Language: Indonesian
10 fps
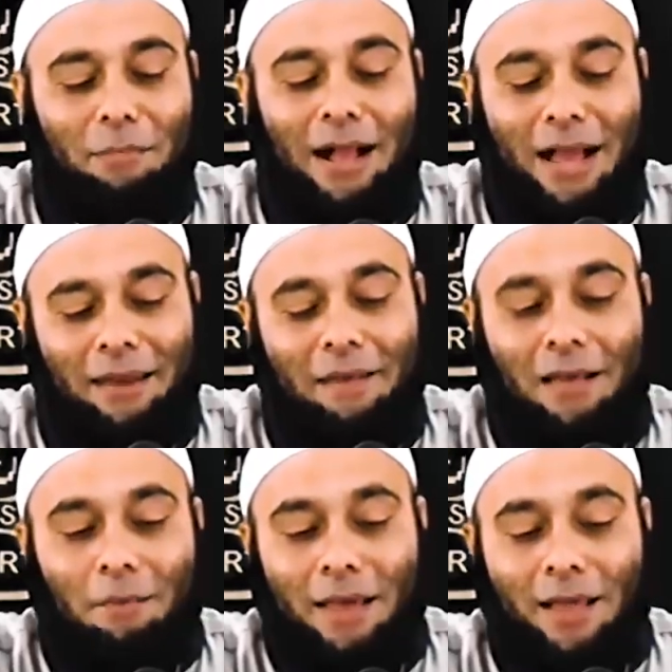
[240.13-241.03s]
makan.
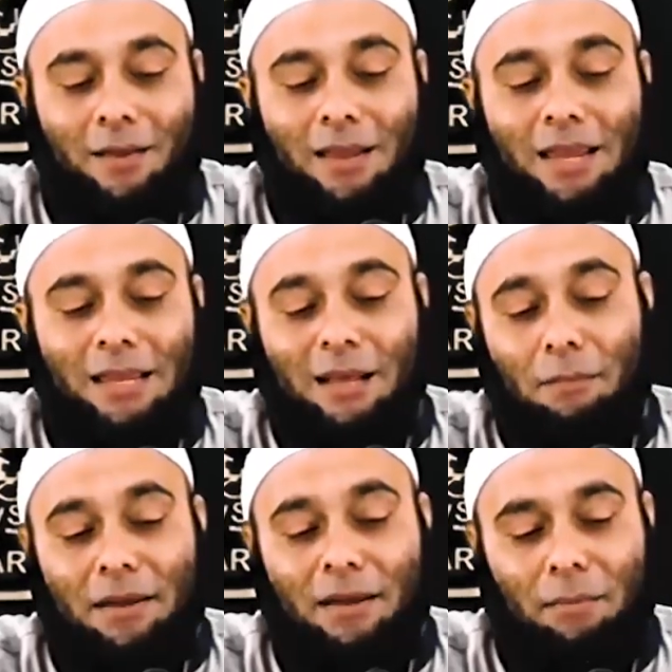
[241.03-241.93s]
Baik, kalau Anda lihat
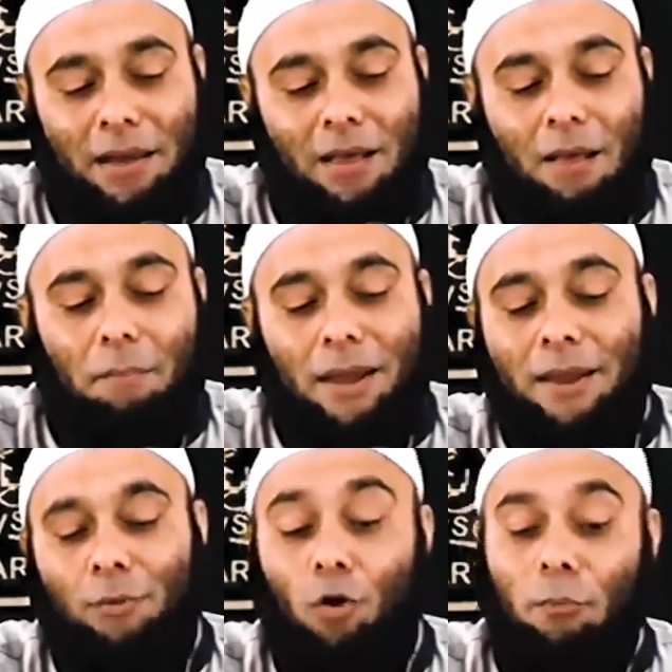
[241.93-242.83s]
gambar di depan, pada
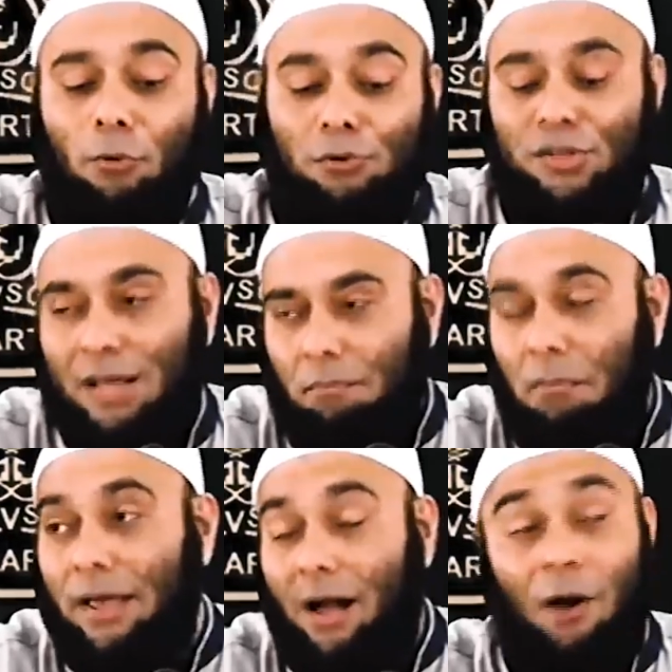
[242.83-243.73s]
20 jam,
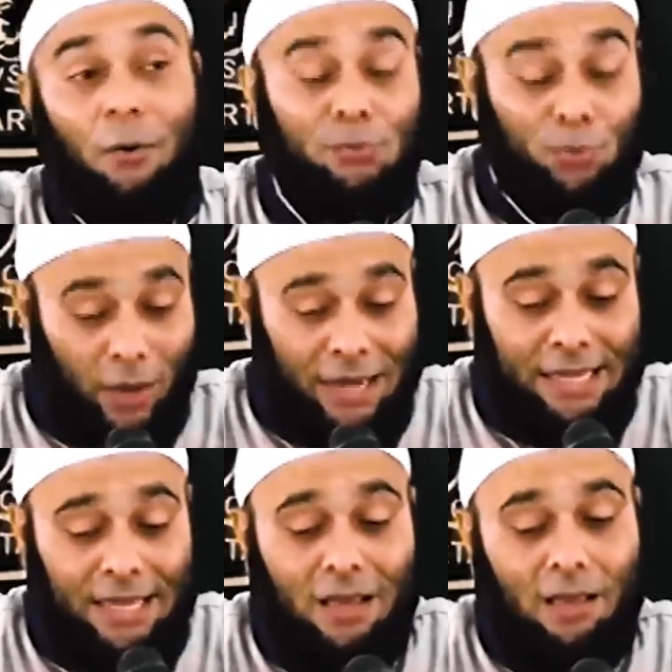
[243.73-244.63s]
by hour
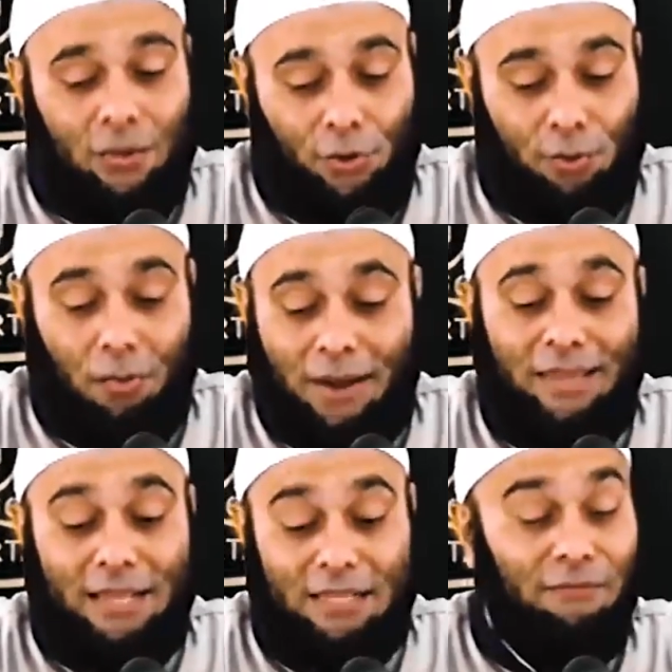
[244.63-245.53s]
20, your
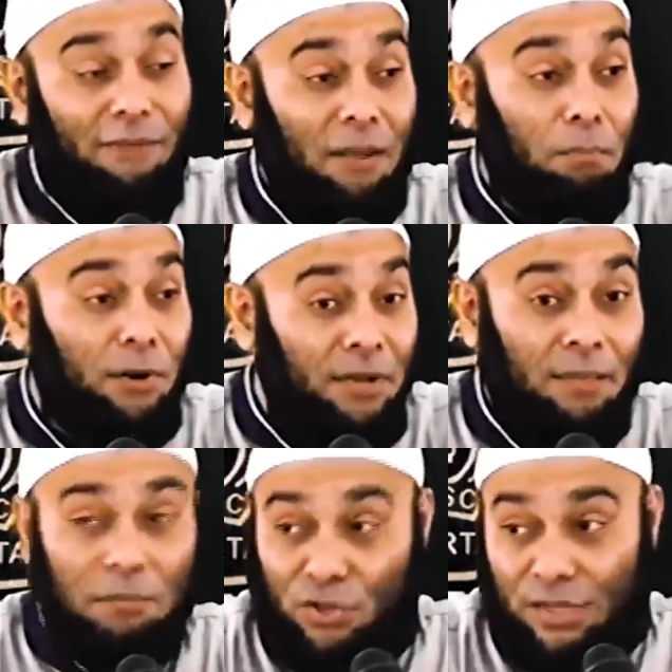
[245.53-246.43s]
body is a fat burning
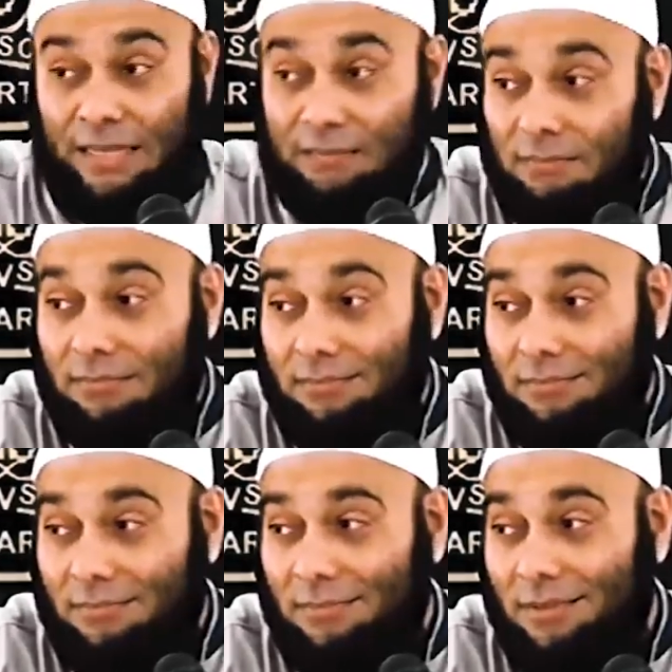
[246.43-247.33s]
machine.
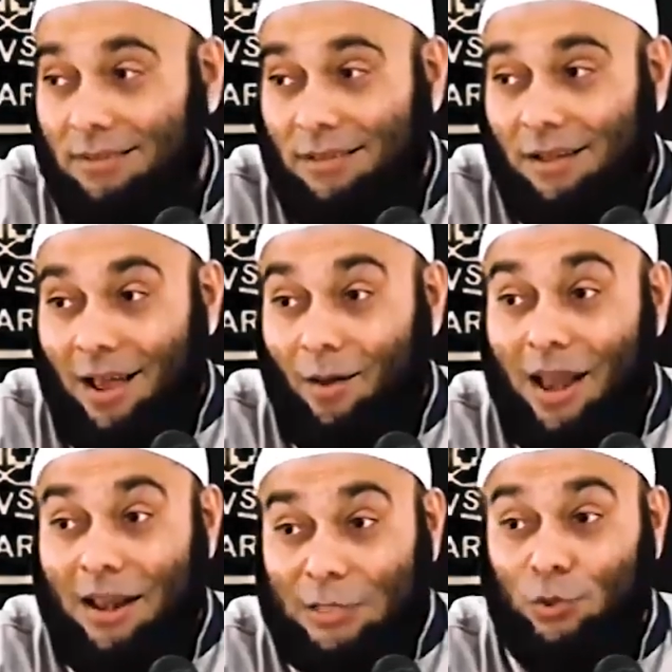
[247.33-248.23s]
Kalau
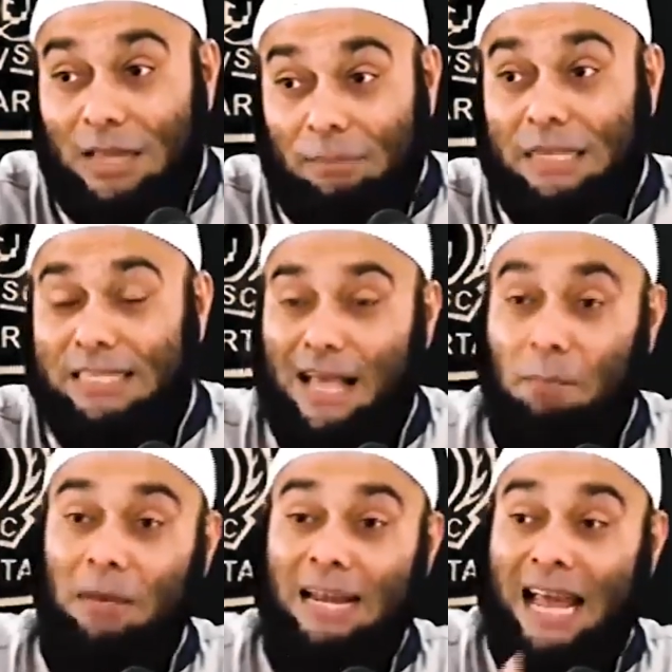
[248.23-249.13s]
Anda sudah bisa
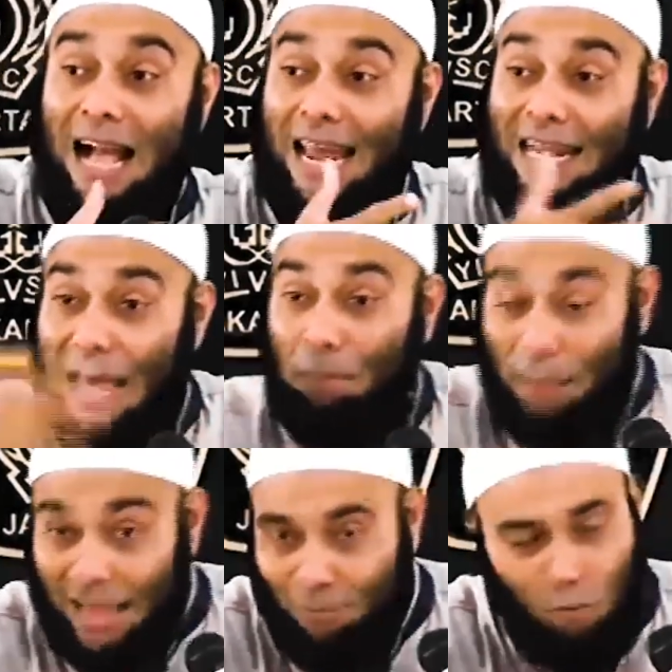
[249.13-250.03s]
menahan
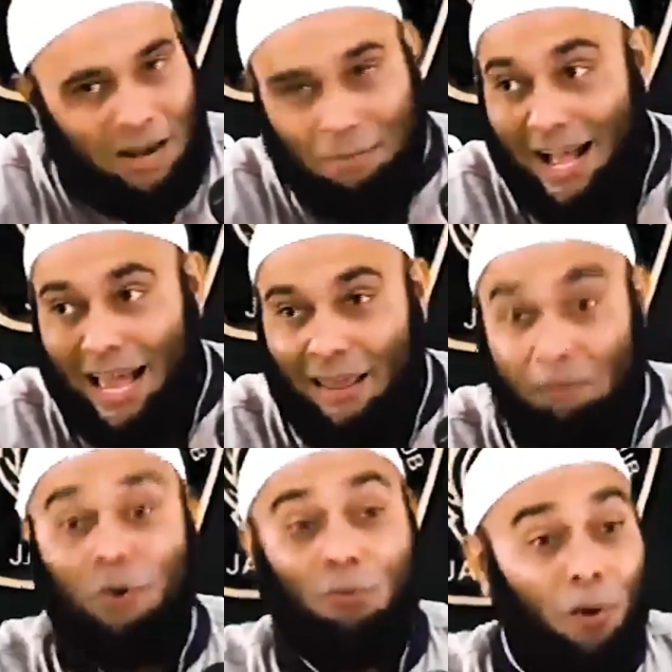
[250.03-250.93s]
lapar, bukan makan ya,
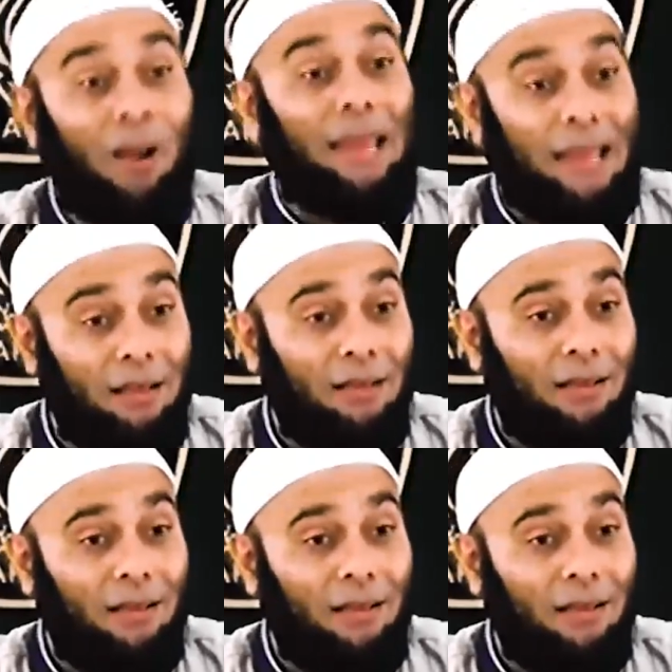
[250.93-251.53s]
minum boleh ya.